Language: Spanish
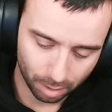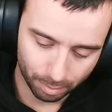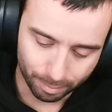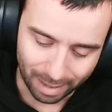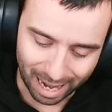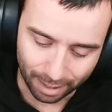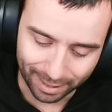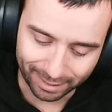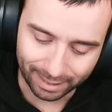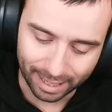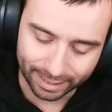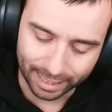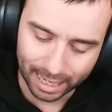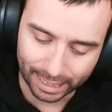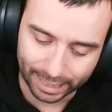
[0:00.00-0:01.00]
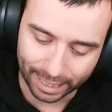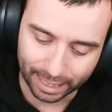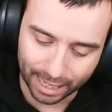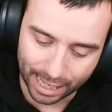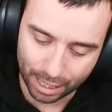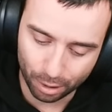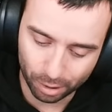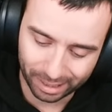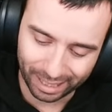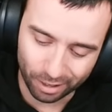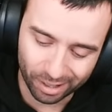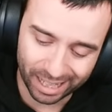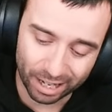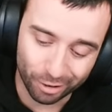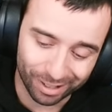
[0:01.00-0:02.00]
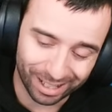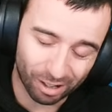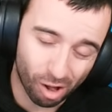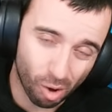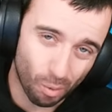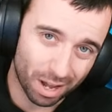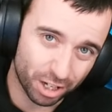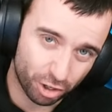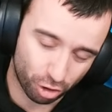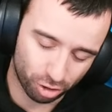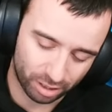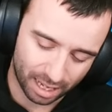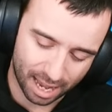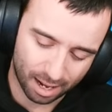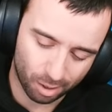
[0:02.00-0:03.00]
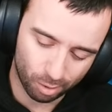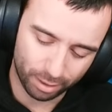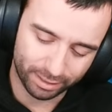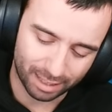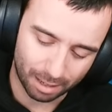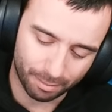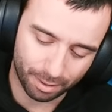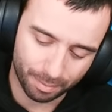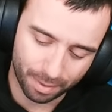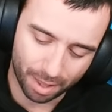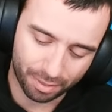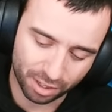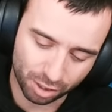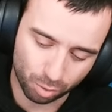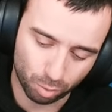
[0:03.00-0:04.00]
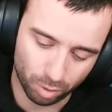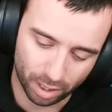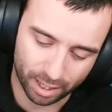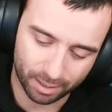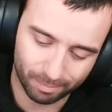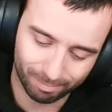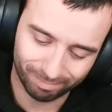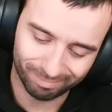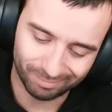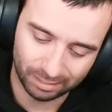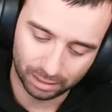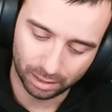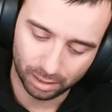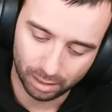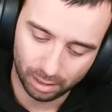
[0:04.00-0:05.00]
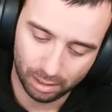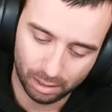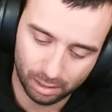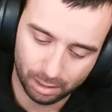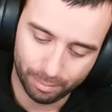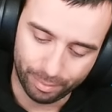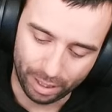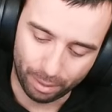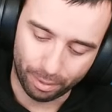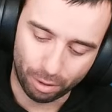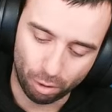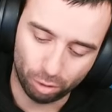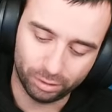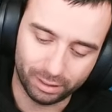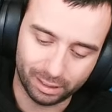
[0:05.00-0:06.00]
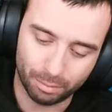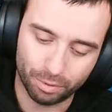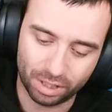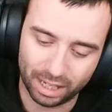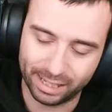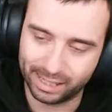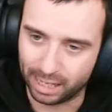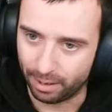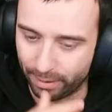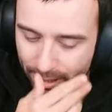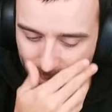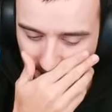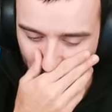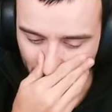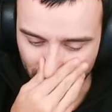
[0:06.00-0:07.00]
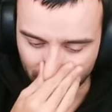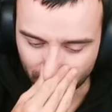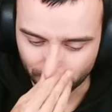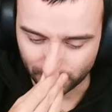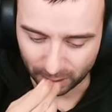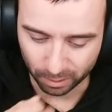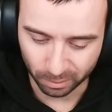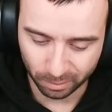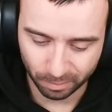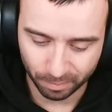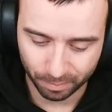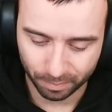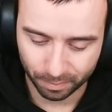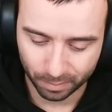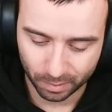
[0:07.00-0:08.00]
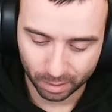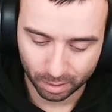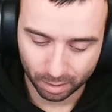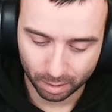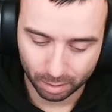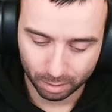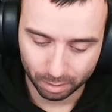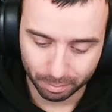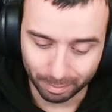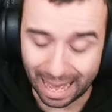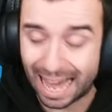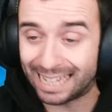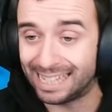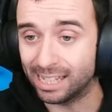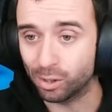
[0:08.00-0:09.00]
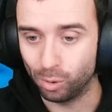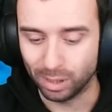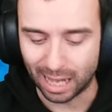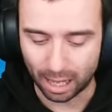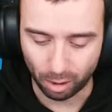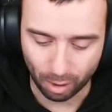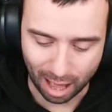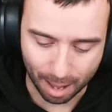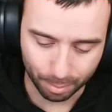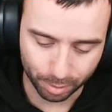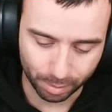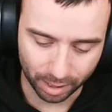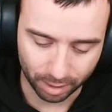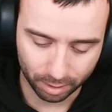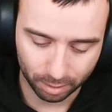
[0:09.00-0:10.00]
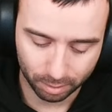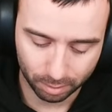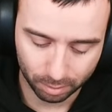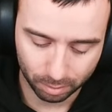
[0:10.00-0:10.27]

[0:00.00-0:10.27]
Vale, voy a tirar ya al cargado Creo que no llego a one-shotearlo Y tal vez me hace escudar Pero bueno, luego tendremos el excavar Así que no está tan mal, ¿no? ¡Ah, se ha escudado! Ah, pues bien